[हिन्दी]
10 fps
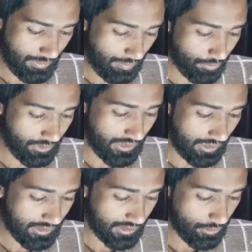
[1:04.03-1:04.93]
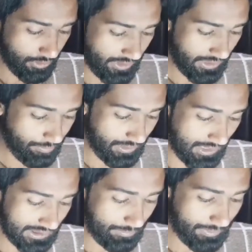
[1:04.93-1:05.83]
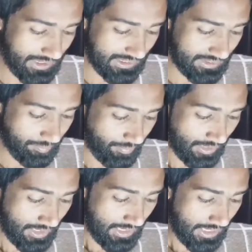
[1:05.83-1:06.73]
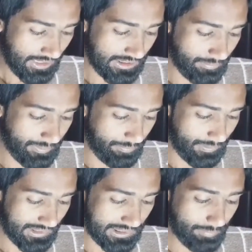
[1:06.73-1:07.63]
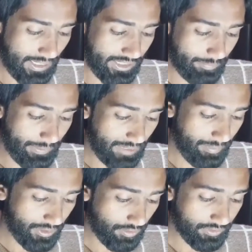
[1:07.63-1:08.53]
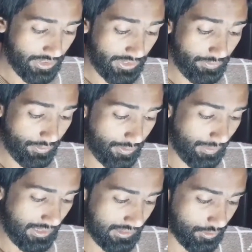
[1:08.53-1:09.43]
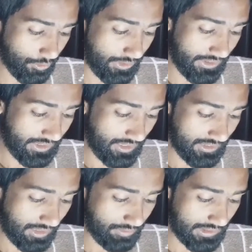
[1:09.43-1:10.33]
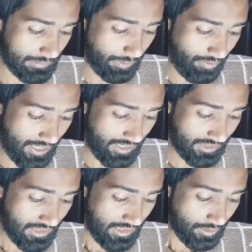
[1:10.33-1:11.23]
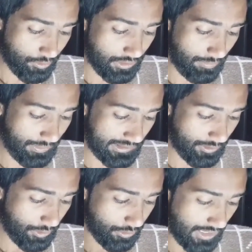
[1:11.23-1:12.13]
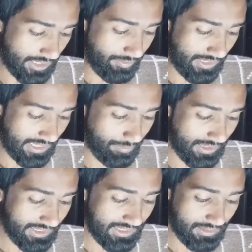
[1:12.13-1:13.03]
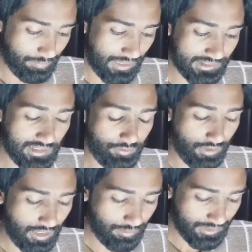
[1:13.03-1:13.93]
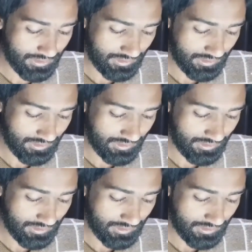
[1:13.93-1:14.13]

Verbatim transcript: मैं आपको दिखाता चलूँ एस बी एस एस बी पी सस्पेंडेड पेमेंट ऑफ थर्टी फोर माइल टू इंटरनल सर्विस प्रोवाइडर गूगल प्ले स्टोर टू अनअवेलेबल इन पाकिस्तान फ्राम